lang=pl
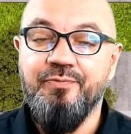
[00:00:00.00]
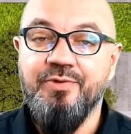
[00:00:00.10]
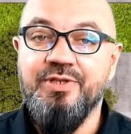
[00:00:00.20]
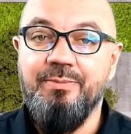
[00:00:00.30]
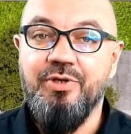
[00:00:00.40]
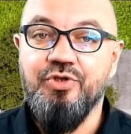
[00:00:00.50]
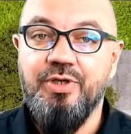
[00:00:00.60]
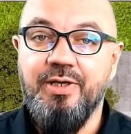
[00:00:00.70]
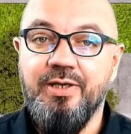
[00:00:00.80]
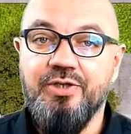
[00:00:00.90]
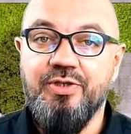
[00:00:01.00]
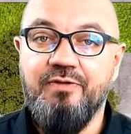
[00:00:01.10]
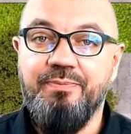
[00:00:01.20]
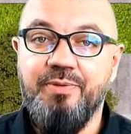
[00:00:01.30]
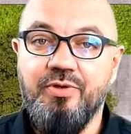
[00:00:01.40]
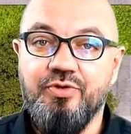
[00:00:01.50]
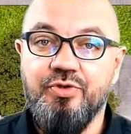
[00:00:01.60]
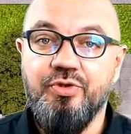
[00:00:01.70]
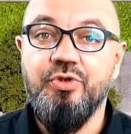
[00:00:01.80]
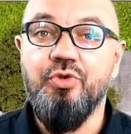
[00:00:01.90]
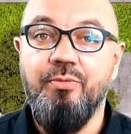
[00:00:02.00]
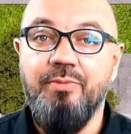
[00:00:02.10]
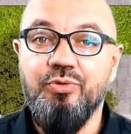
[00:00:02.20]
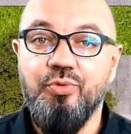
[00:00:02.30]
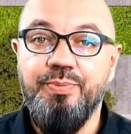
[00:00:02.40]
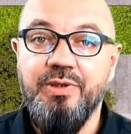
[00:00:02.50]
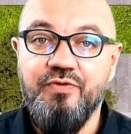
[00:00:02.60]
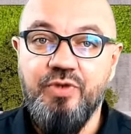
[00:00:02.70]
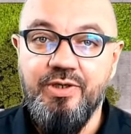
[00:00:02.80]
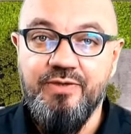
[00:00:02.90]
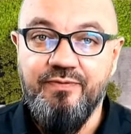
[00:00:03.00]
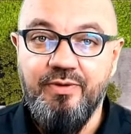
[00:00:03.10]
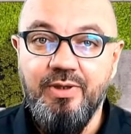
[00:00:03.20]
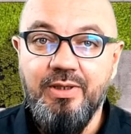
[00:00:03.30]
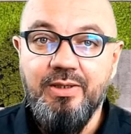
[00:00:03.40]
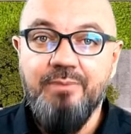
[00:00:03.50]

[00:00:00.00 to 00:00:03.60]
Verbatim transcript: zamierza jechać na wprost. Kto ma tu pierwszeństwo?